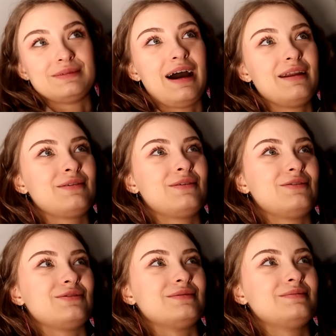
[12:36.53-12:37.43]
I don't
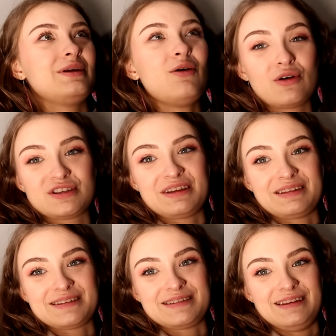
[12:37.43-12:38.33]
know. Меня очень
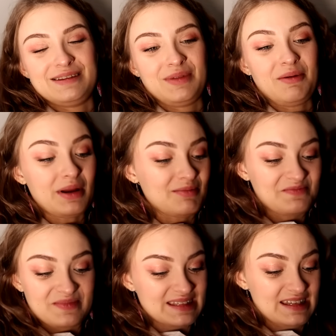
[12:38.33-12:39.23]
это злит. Меня прям
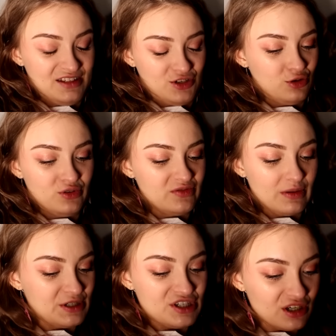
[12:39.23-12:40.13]
злит, что люди
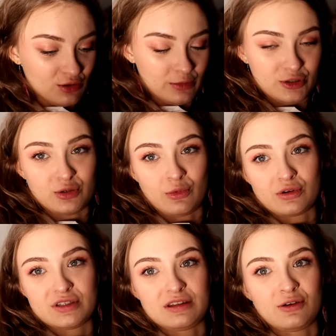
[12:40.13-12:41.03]
вообще думают, что
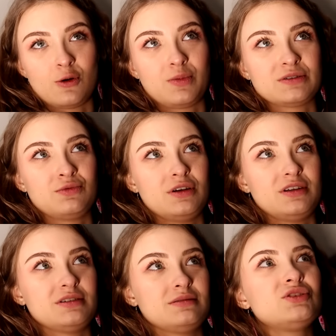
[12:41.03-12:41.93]
могут себе такое позволить.